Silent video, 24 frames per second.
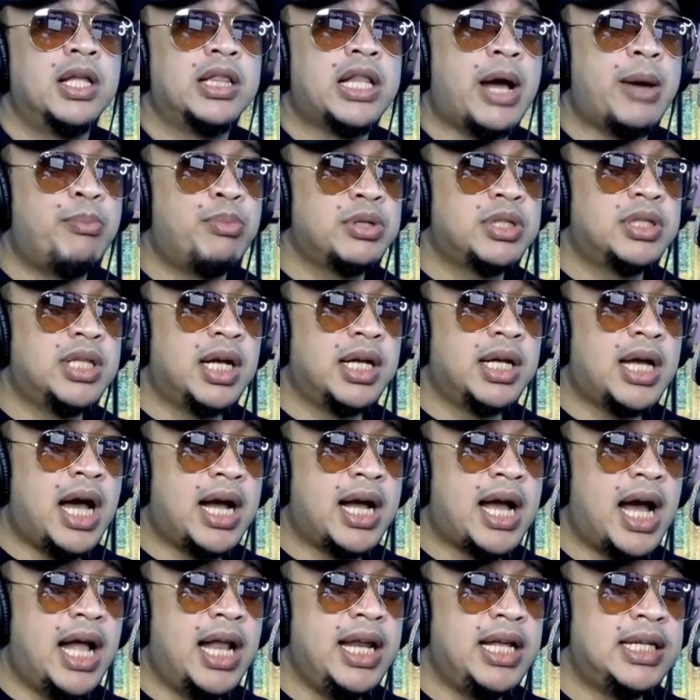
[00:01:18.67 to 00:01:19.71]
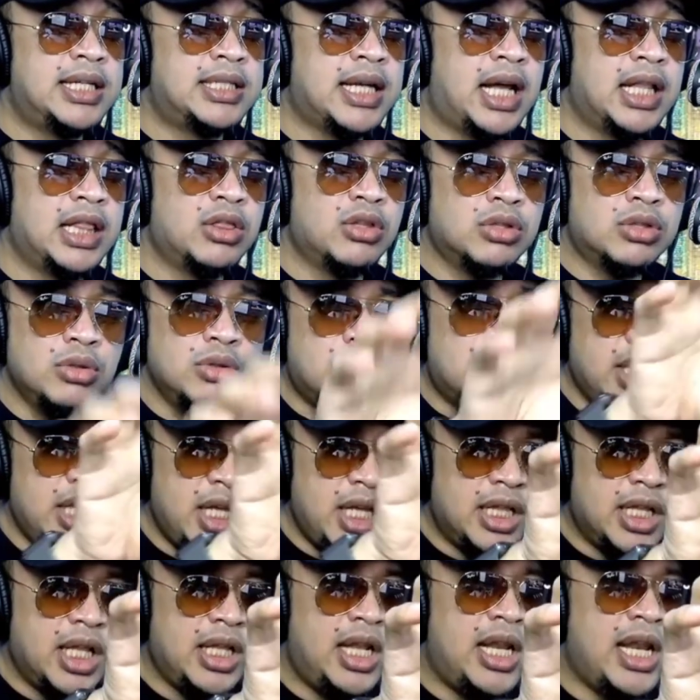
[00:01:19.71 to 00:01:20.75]
Tapos nanggagaling saan. Tapos nung
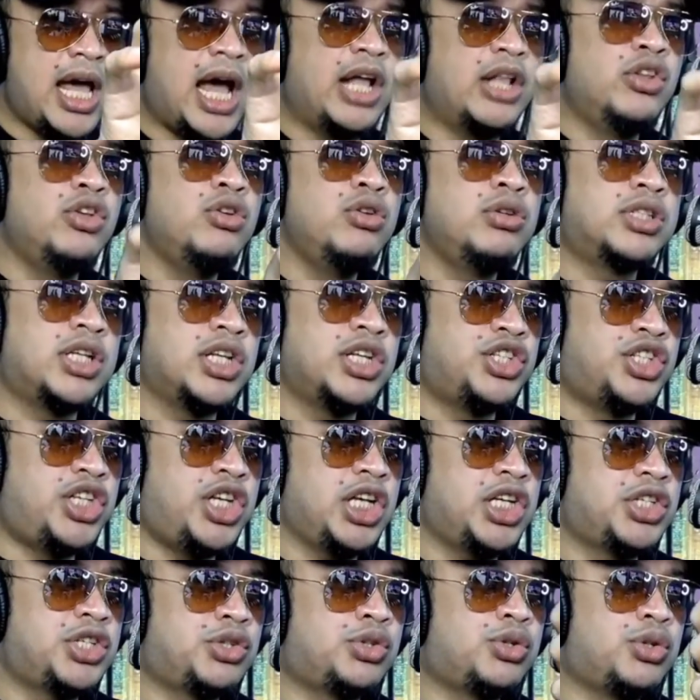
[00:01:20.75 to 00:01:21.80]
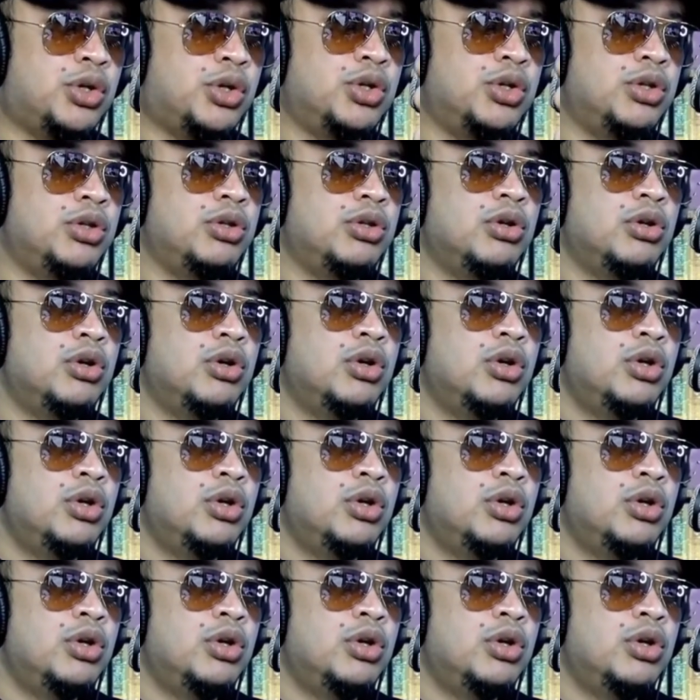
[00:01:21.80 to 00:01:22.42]
tiningnan nila, ano yung suggestion